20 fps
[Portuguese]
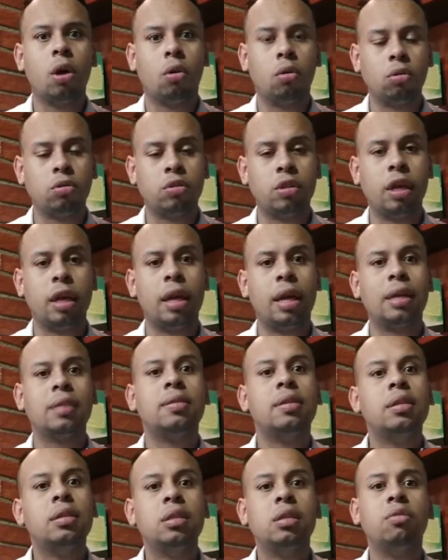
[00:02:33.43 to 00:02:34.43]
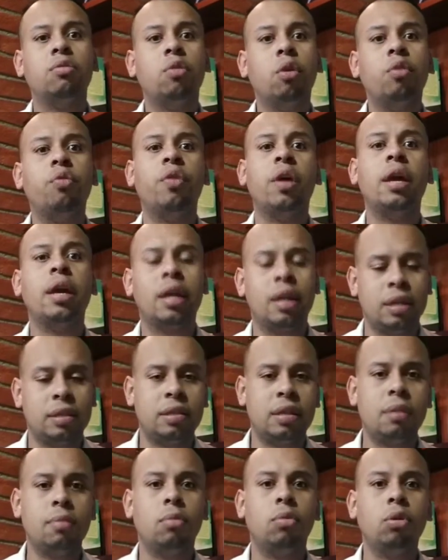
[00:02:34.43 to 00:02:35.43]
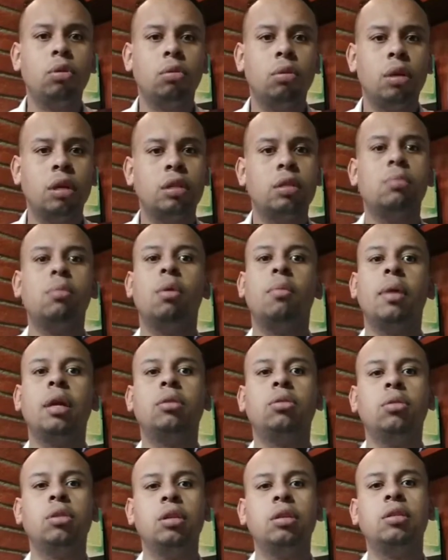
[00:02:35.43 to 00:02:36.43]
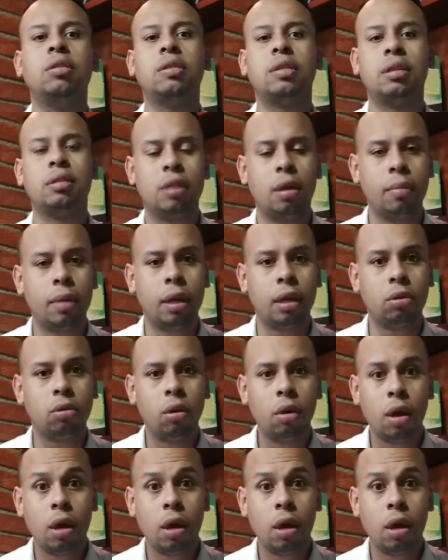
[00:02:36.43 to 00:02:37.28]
conseguirá se desenvolver e crescer muito nesse momento de distanciamento.